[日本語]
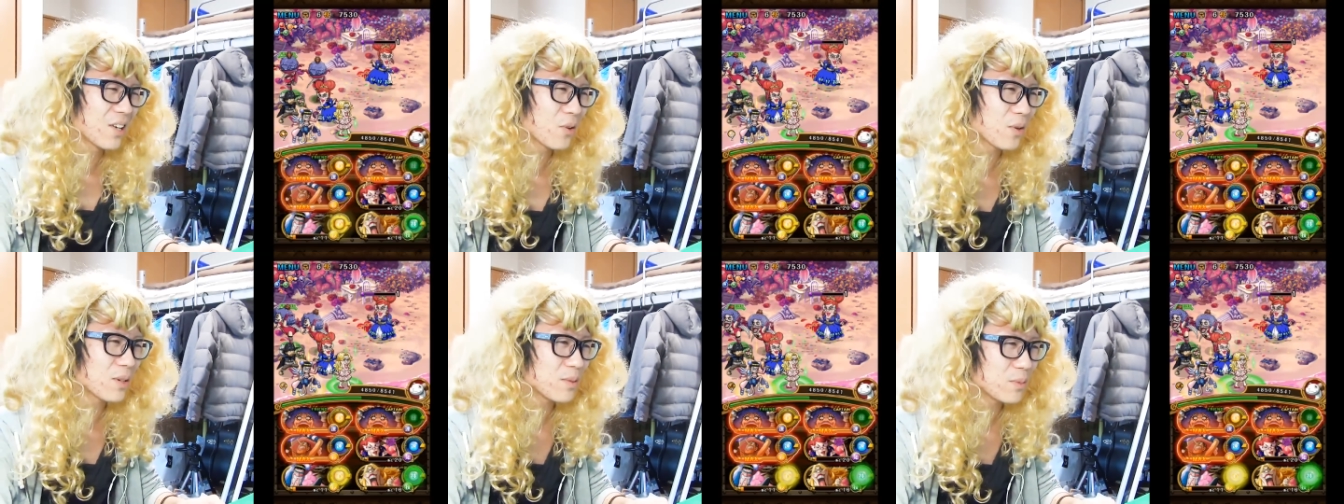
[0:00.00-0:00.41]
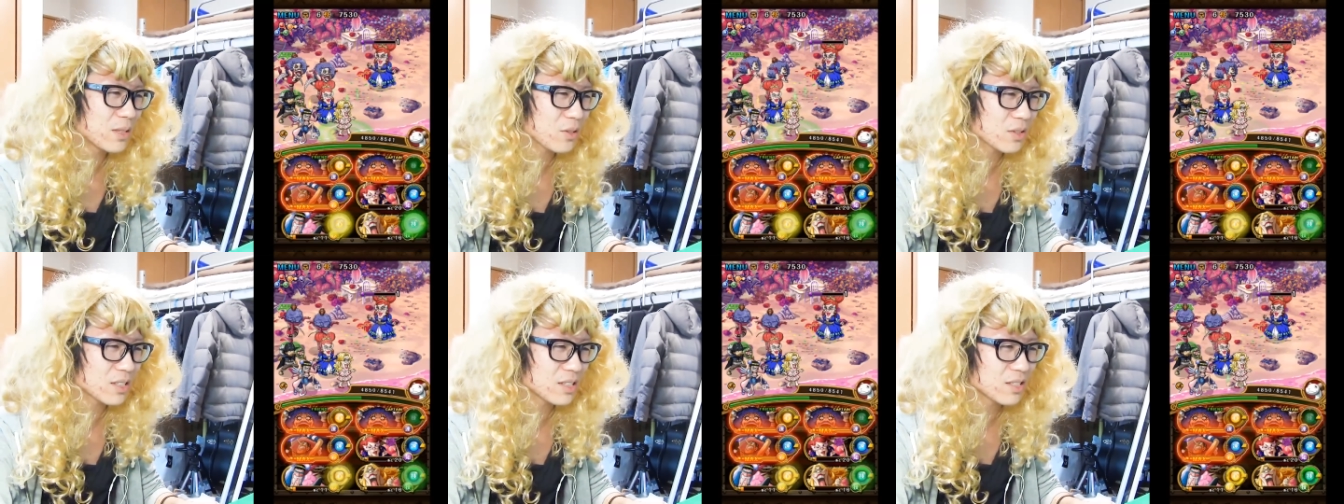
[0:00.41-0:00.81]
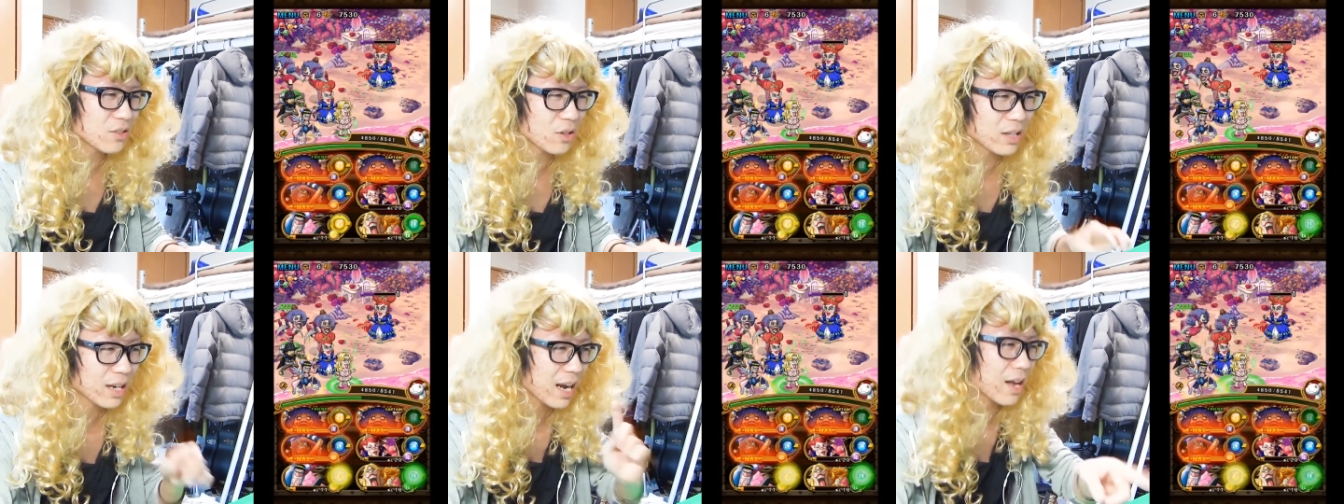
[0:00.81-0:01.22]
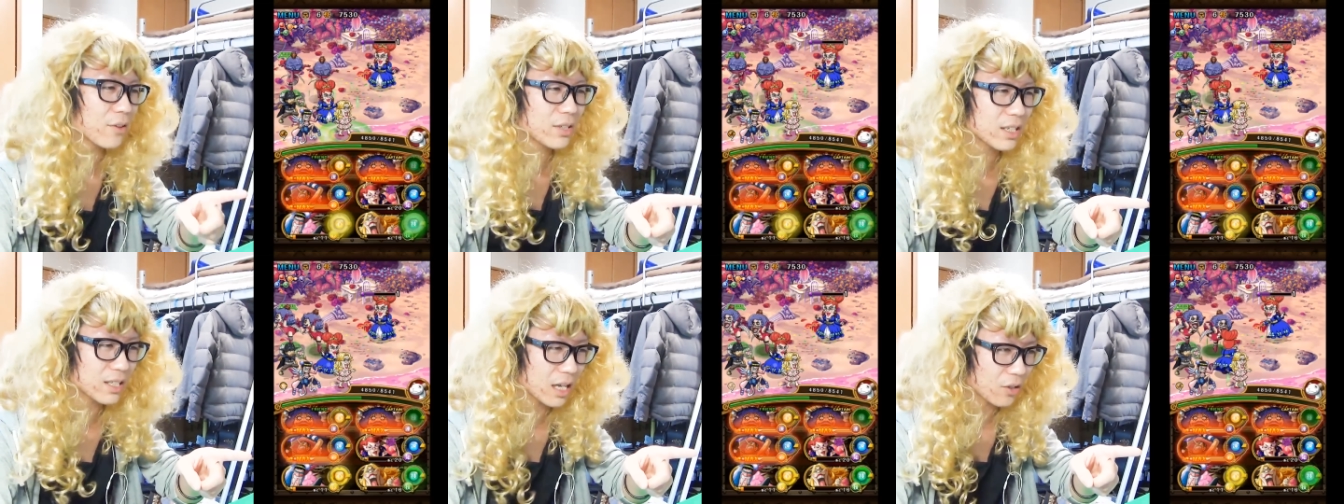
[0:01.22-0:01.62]
これ見んのいんだで回
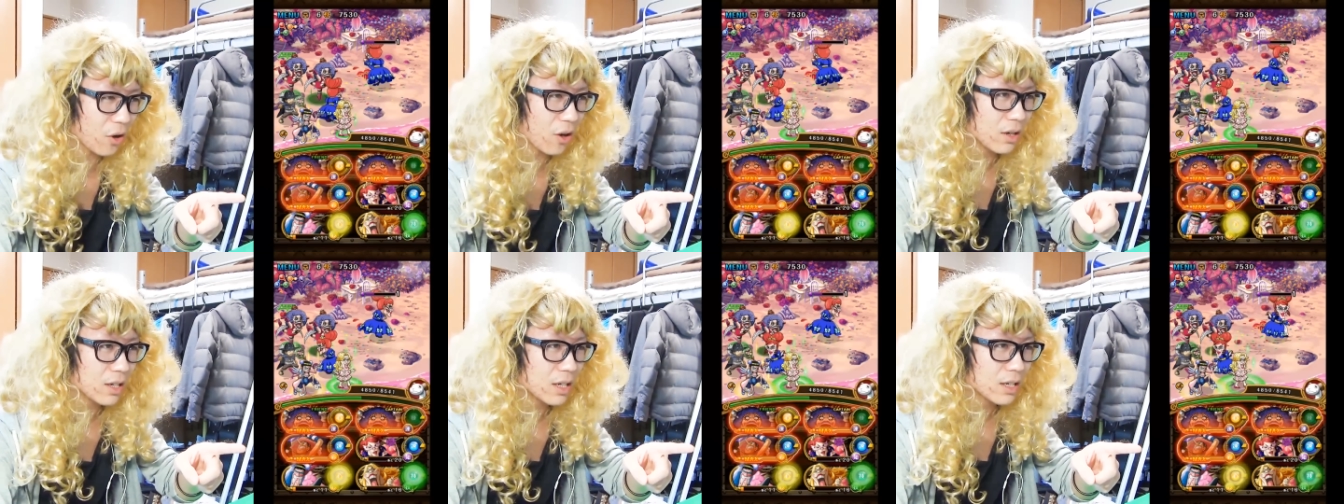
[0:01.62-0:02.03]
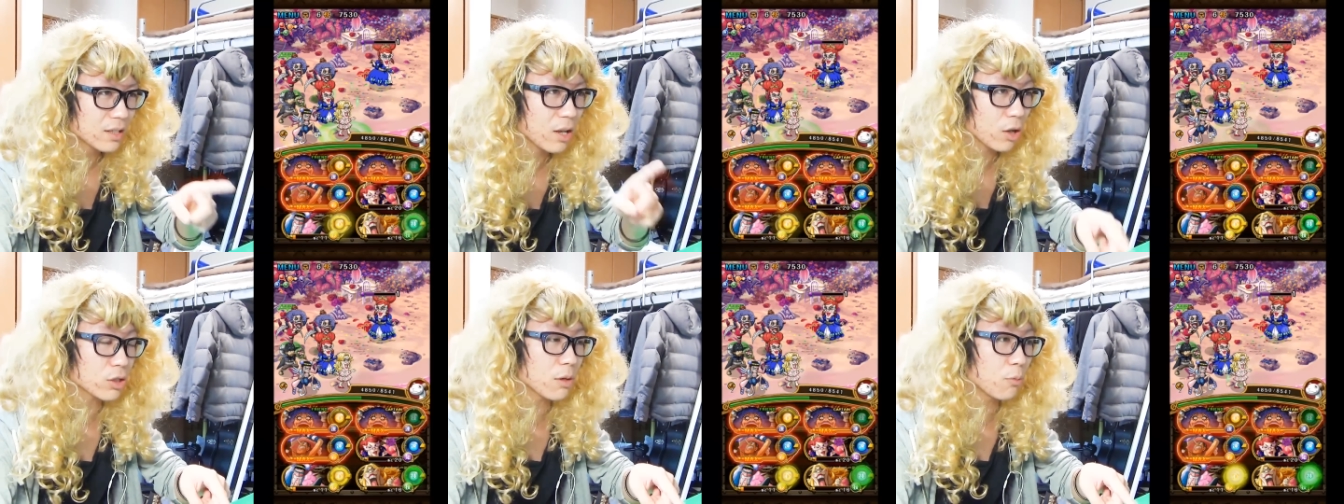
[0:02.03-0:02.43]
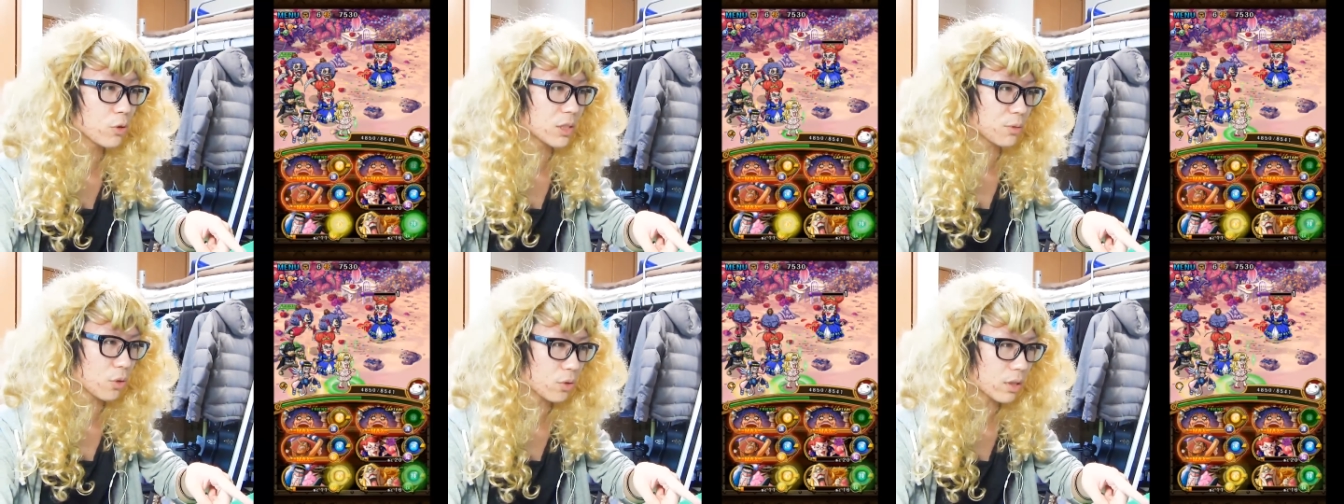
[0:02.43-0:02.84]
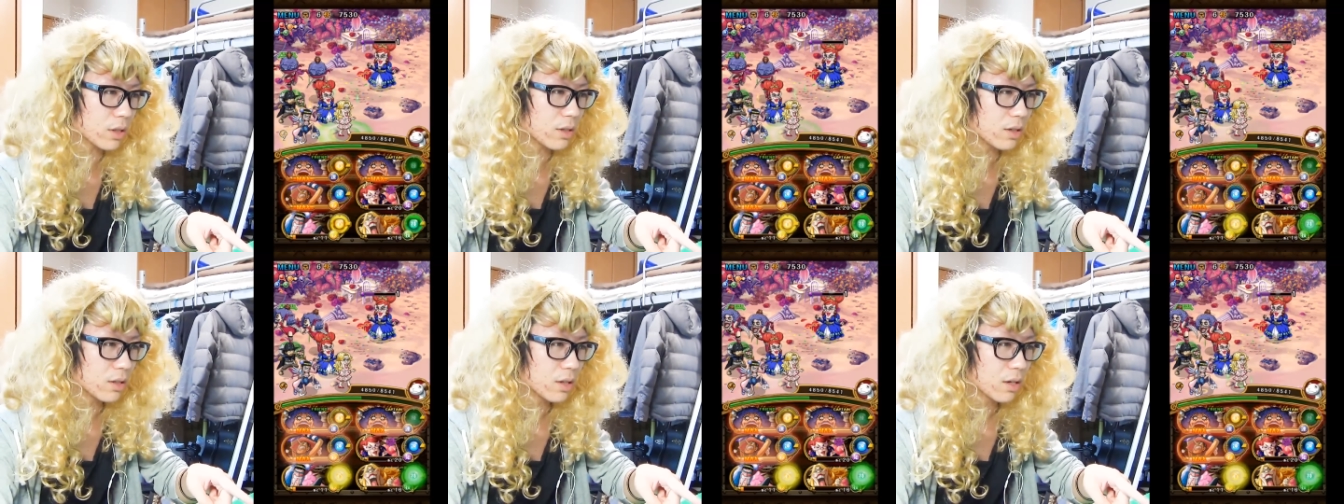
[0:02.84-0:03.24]
復できたとでしかもボンちゃんも揃ってる